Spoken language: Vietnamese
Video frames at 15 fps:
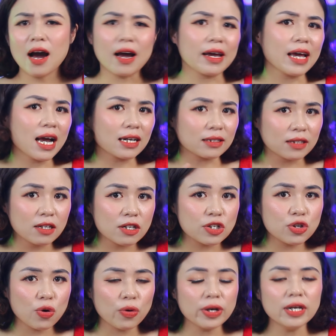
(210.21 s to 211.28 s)
khách hàng từ
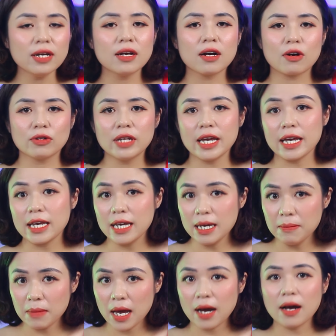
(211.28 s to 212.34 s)
chối, có thể
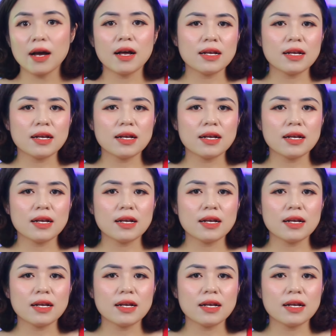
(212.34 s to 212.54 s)
im lặng,